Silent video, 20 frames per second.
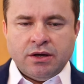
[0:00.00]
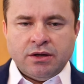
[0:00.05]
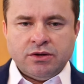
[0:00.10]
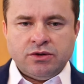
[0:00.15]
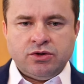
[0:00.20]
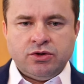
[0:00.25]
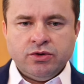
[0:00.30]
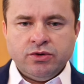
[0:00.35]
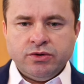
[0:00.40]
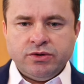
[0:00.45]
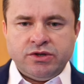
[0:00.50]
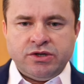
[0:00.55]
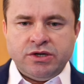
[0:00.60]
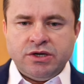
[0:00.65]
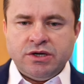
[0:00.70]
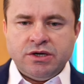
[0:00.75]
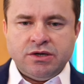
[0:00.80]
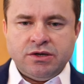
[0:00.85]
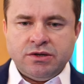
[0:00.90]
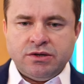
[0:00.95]
de,
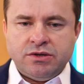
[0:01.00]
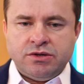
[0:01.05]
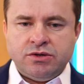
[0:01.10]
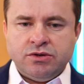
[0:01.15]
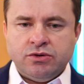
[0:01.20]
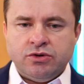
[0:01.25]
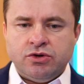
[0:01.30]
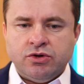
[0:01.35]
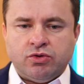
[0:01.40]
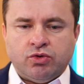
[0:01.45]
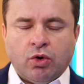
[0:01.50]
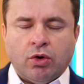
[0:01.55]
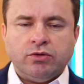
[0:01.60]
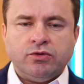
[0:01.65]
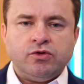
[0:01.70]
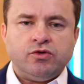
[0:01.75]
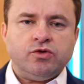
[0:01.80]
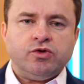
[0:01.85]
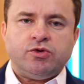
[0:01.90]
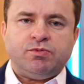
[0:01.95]
de, de, de
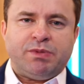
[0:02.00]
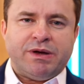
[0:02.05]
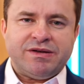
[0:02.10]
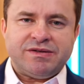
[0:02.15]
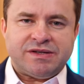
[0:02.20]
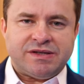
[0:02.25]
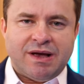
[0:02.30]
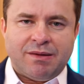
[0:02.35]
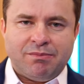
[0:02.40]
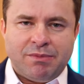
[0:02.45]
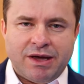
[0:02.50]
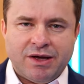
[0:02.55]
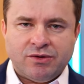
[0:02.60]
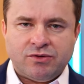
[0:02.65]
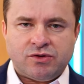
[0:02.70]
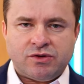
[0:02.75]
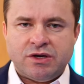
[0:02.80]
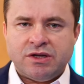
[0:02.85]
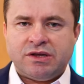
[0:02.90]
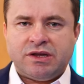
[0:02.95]
todos os
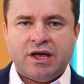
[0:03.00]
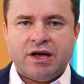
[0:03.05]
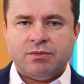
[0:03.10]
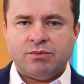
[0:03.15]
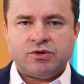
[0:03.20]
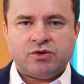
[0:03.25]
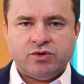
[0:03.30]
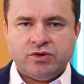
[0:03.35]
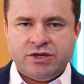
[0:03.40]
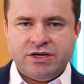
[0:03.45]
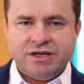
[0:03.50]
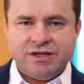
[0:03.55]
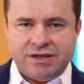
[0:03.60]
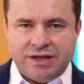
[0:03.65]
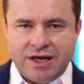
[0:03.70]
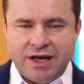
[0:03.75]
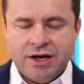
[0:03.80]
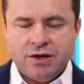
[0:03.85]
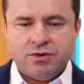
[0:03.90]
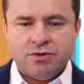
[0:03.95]
pensamentos que temos o dia
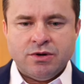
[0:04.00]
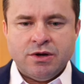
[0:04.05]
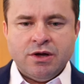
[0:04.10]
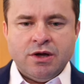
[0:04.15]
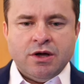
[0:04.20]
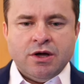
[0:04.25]
inteiro,